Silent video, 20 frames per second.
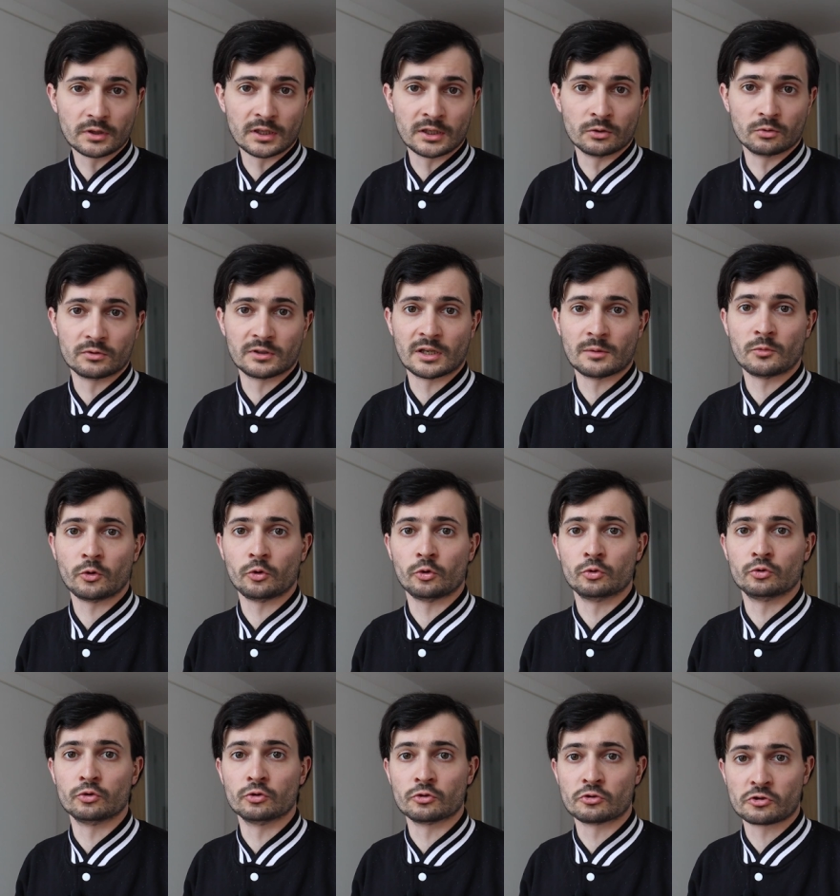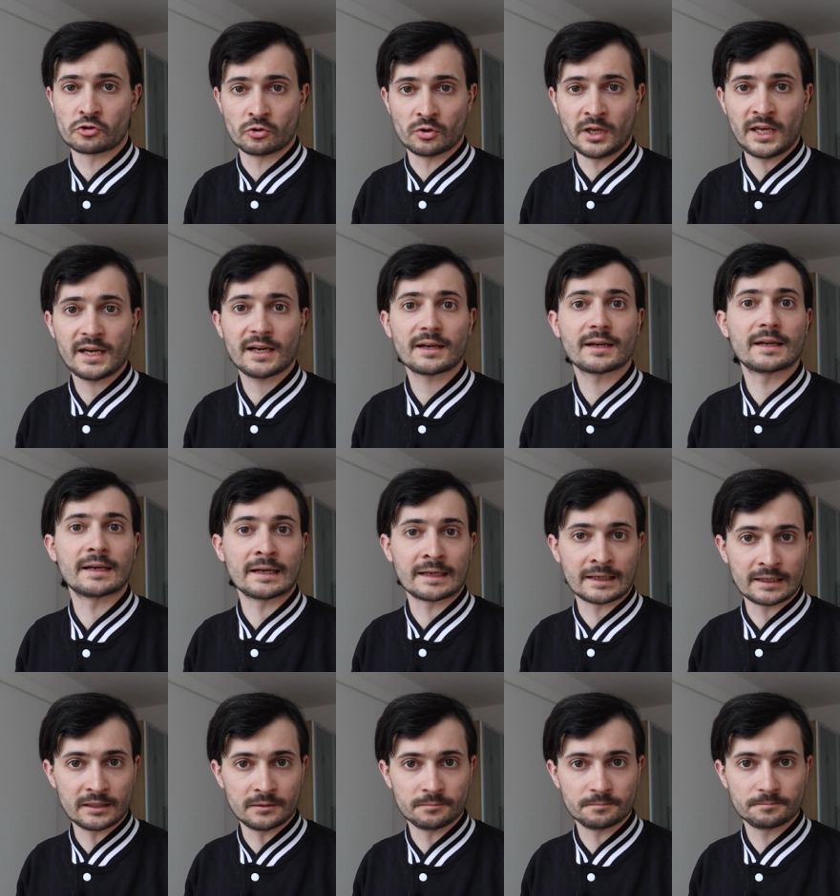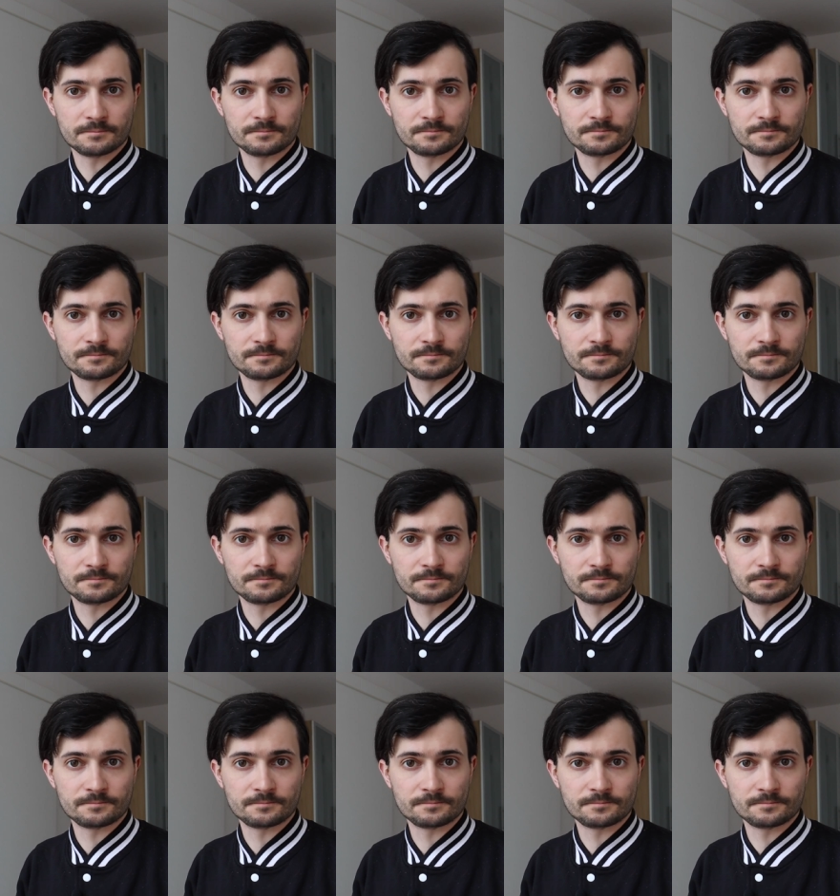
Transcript: et notamment le dieu solaire, Ré.